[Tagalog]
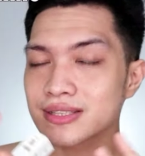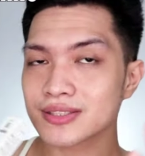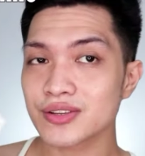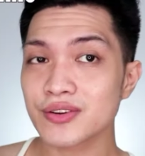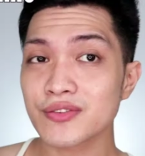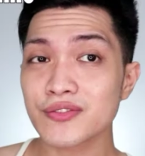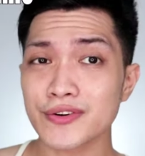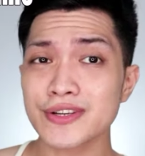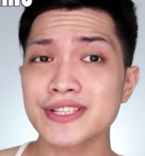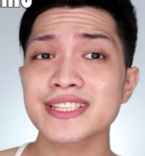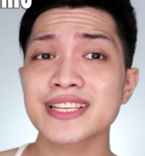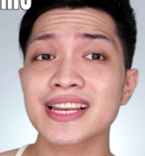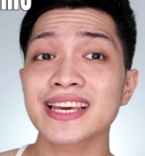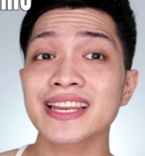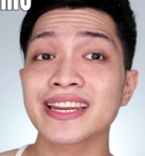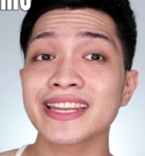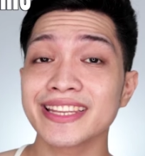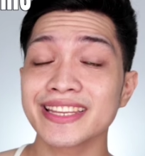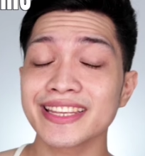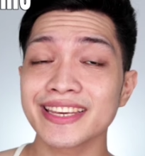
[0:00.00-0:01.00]
So, yung first
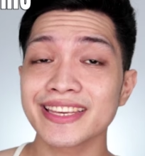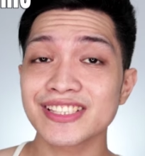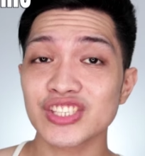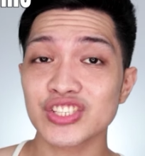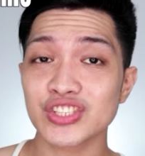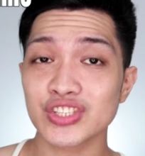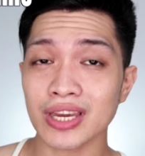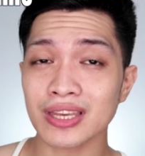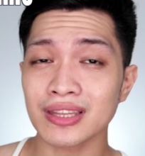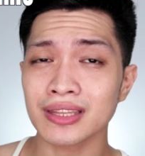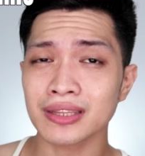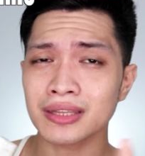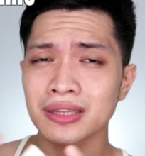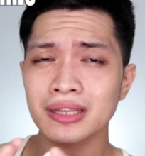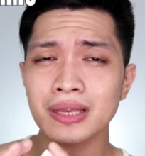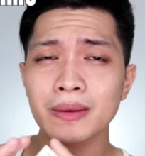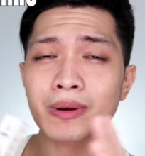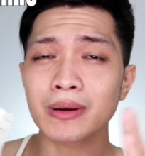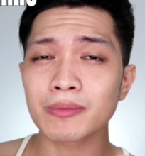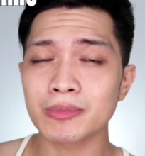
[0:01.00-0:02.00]
talaga na i-check
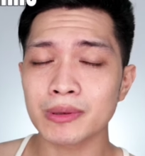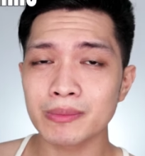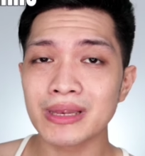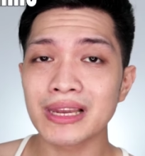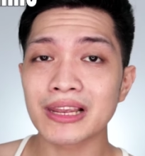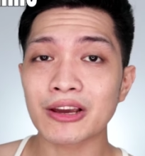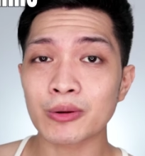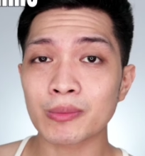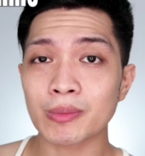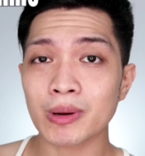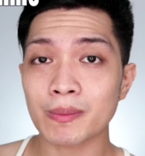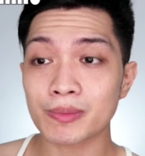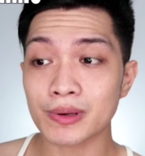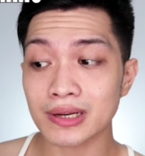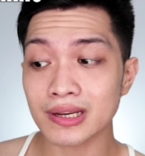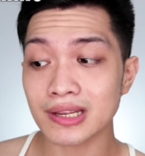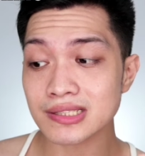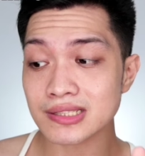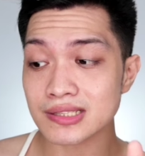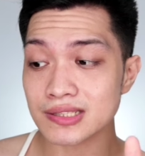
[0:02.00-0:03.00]
natin kapag bibili ka ng mga
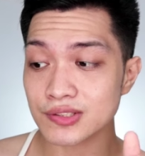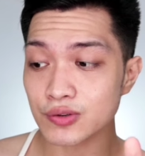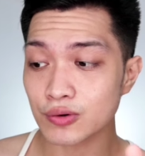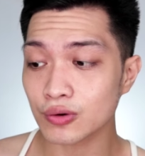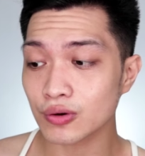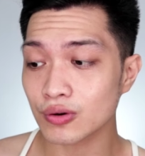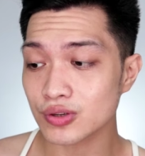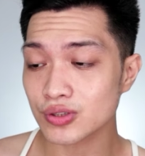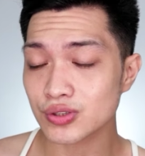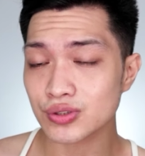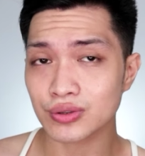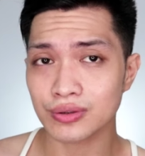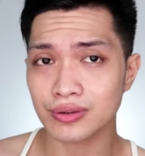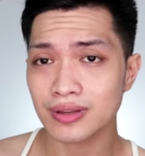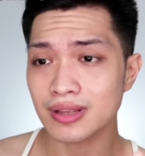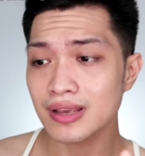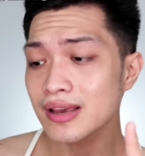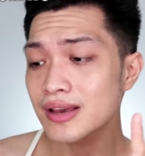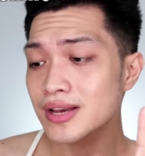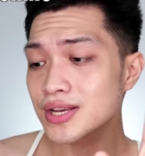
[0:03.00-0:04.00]
products is yung
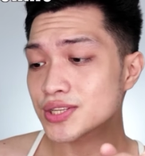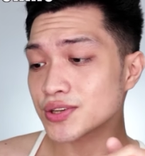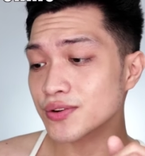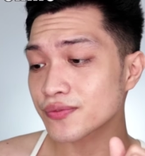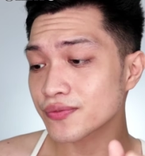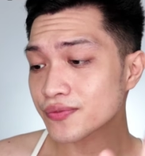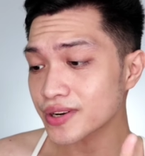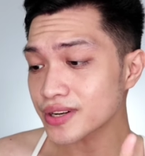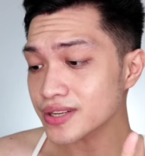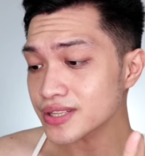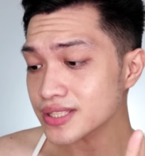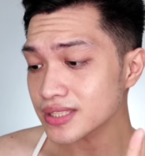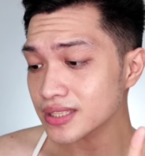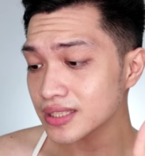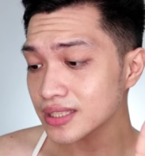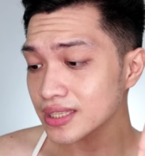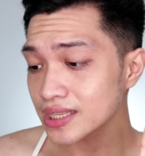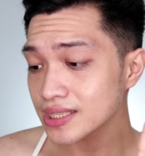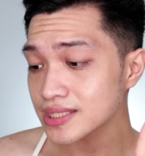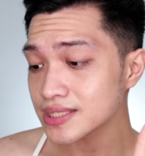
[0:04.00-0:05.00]
caution. So, first
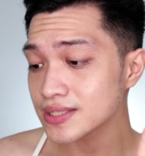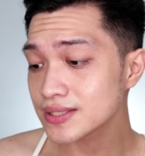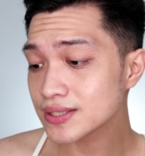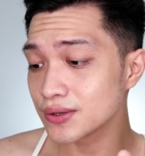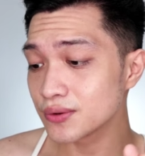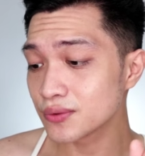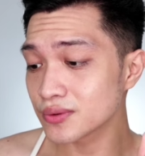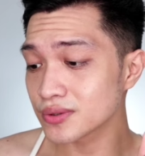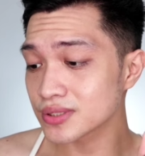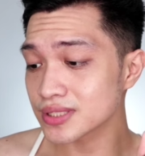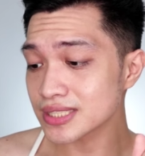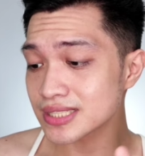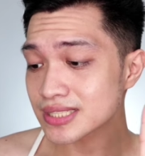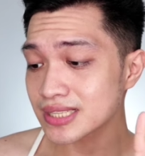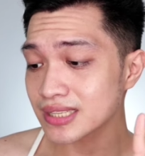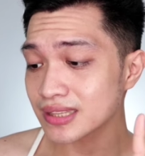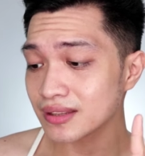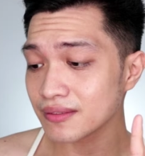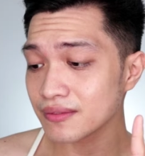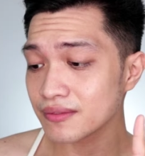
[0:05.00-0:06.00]
is yung
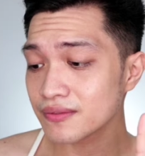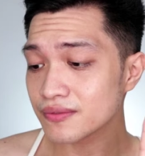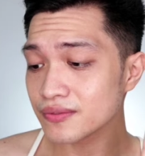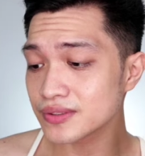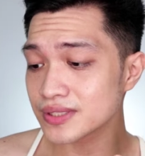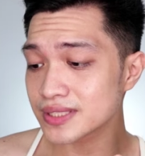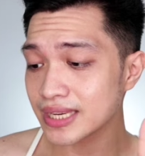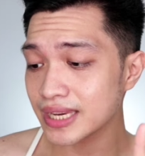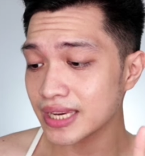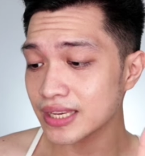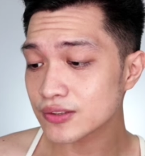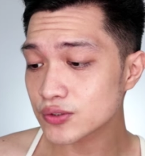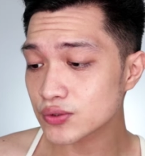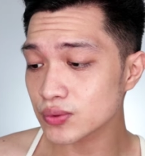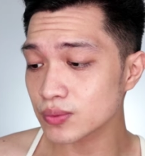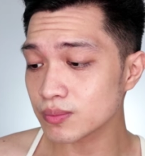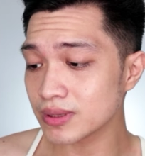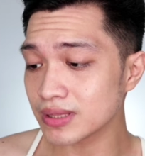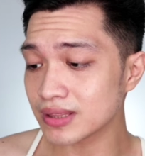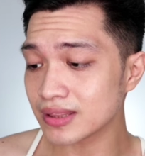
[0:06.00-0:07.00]
sensitive skin
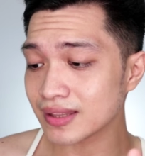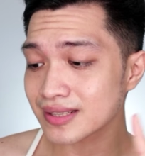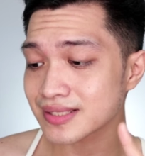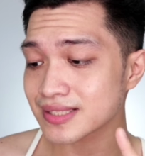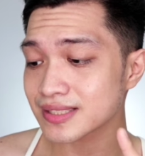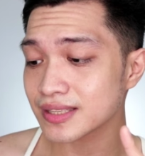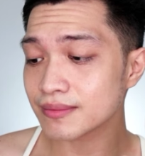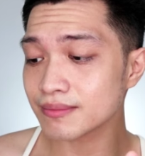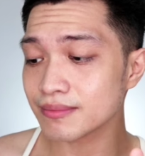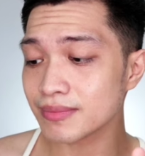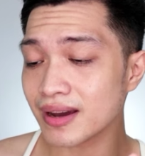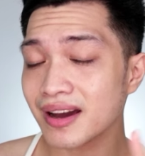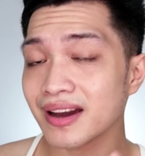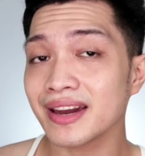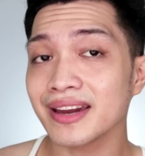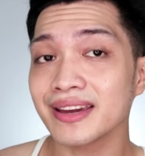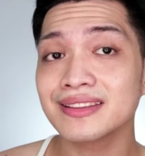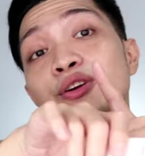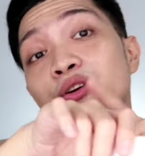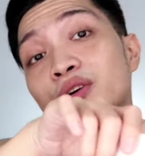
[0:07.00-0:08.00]
should be tested
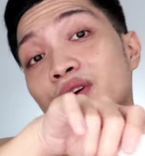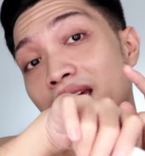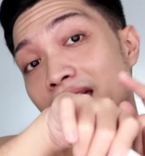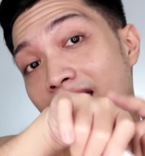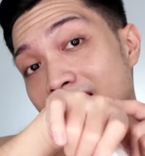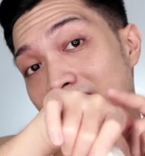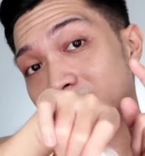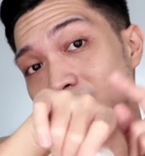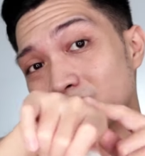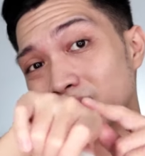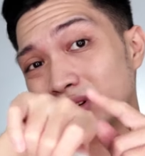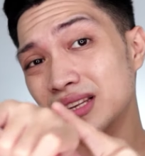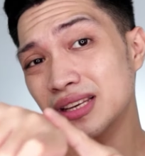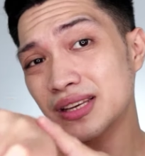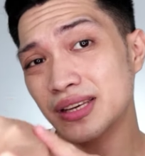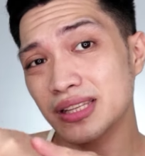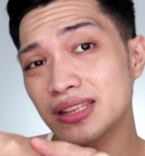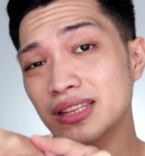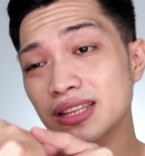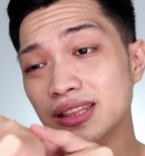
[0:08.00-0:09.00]
behind your hand. So,
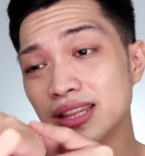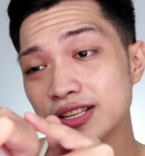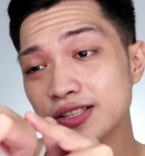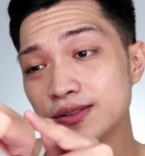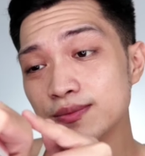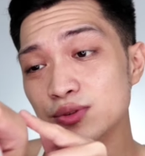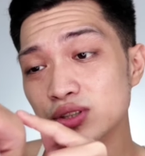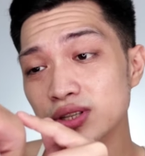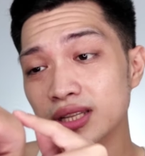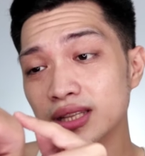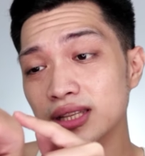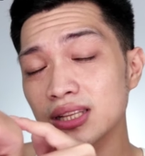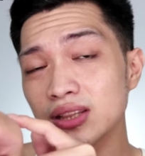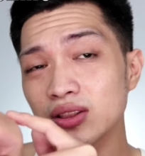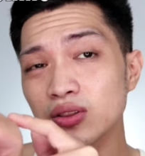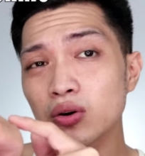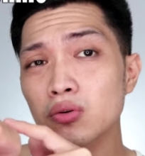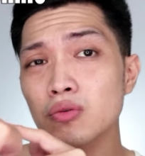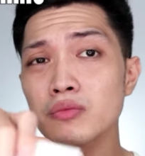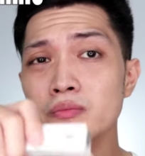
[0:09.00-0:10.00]
i-test mo siya
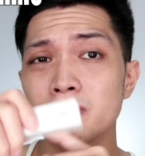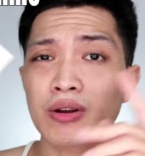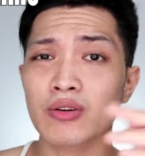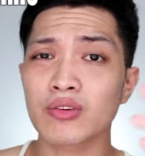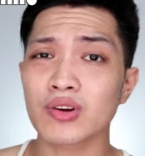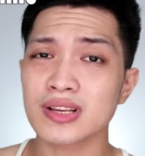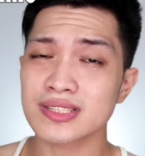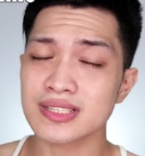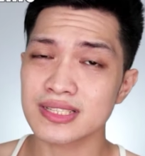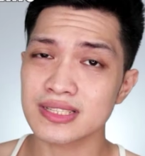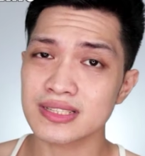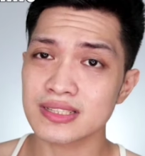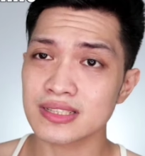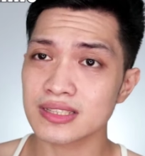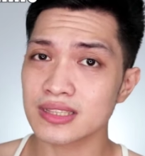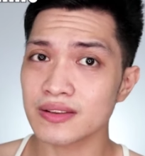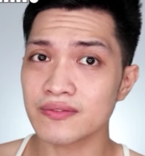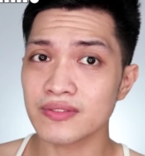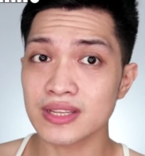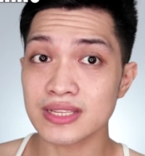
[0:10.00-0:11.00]
dito kung meron kang
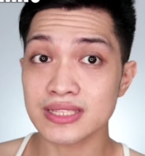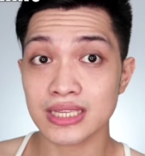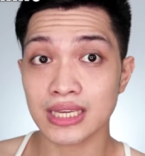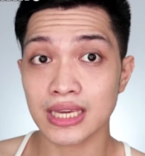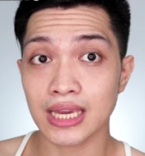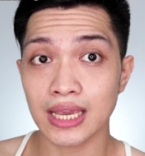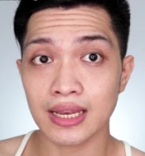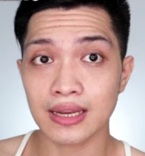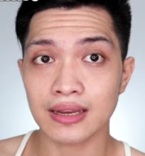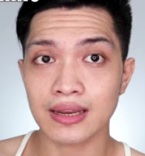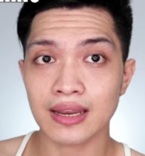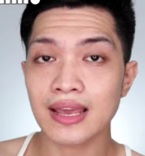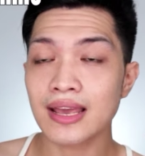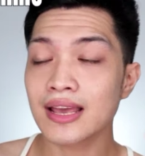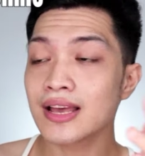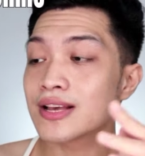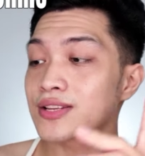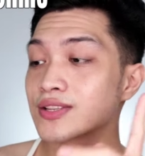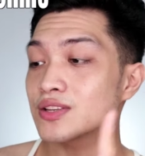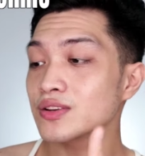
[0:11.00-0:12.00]
sensitive na skin.
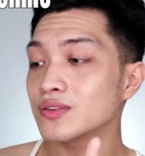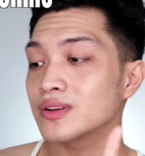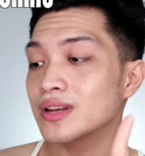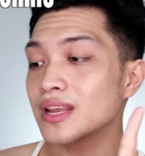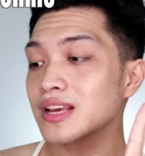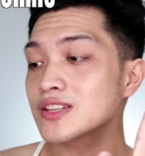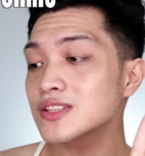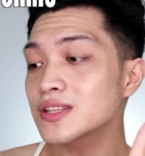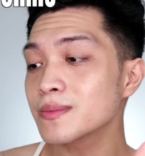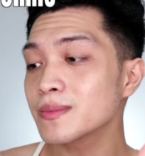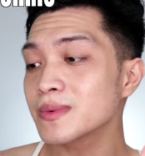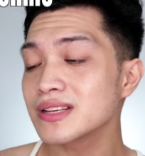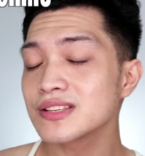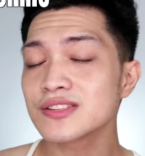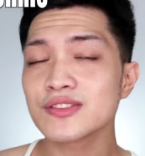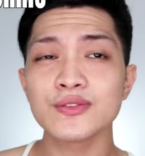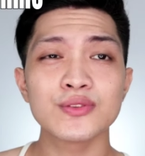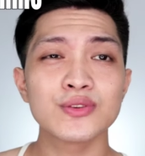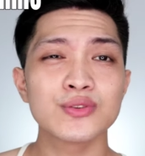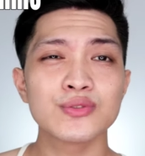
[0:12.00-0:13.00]
So, yung next naman
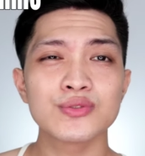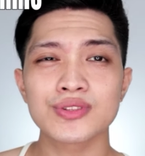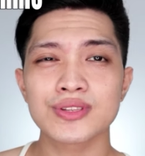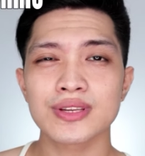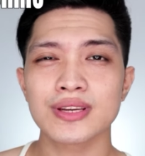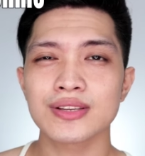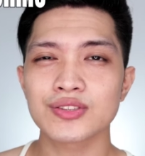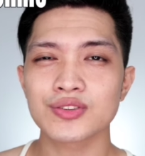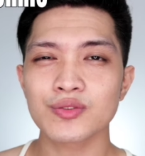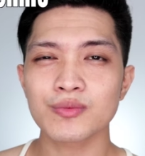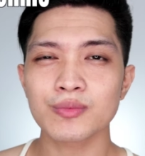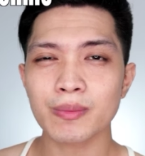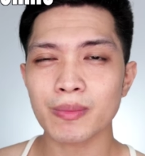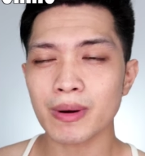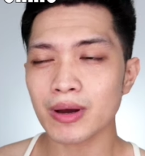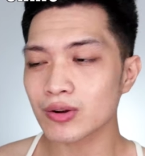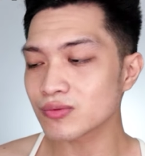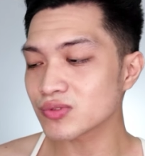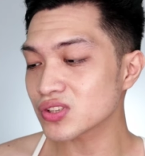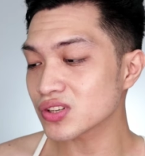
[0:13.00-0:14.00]
is yung usage kung
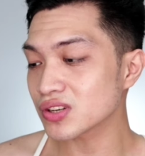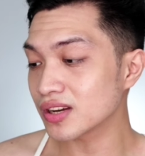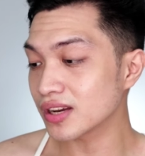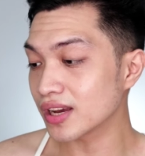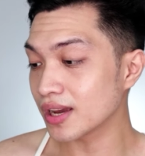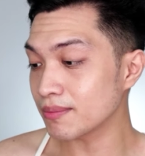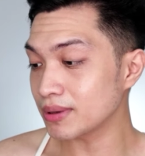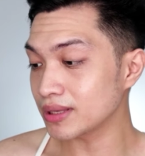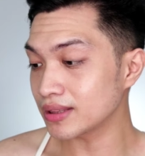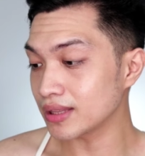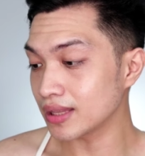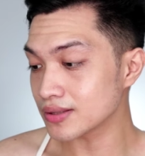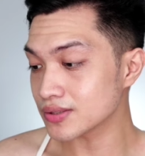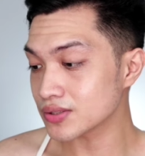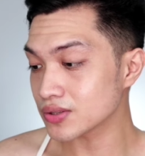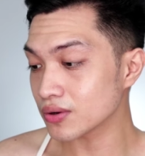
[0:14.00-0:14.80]
paano siya gagamitin.